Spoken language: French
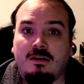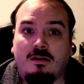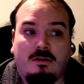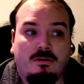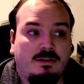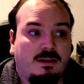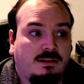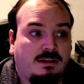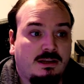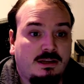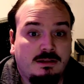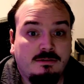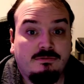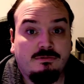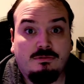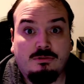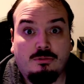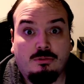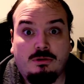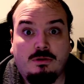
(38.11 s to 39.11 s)
il y a des livres
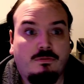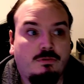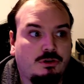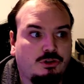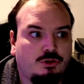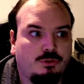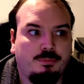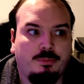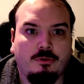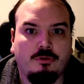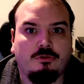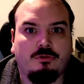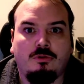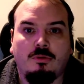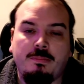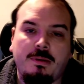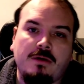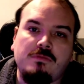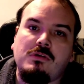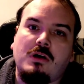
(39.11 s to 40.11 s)
que des fois je pense ne
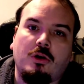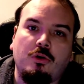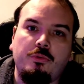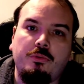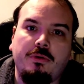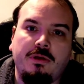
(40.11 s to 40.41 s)
pas avoir lu